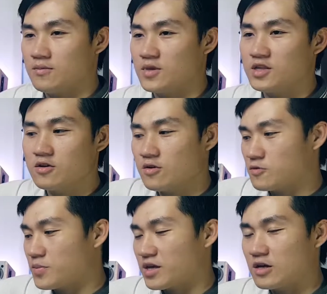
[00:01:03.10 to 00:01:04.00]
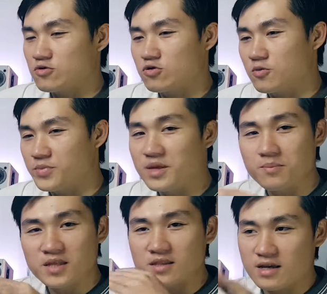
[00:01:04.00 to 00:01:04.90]
berarti di respect yang cukup di
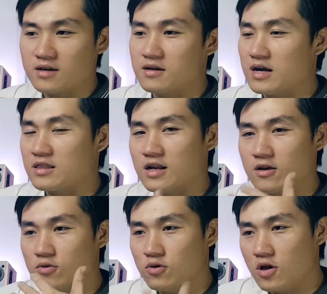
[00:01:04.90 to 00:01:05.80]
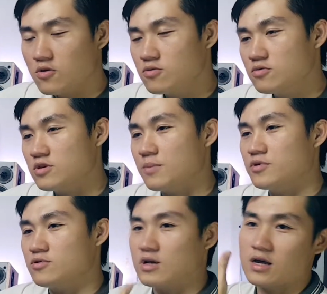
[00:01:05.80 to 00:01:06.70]
mid ya nggak terlalu low tapi
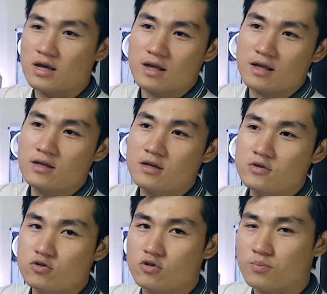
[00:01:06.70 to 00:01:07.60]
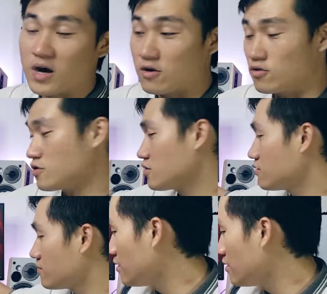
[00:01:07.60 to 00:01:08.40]
sudah cukup bagus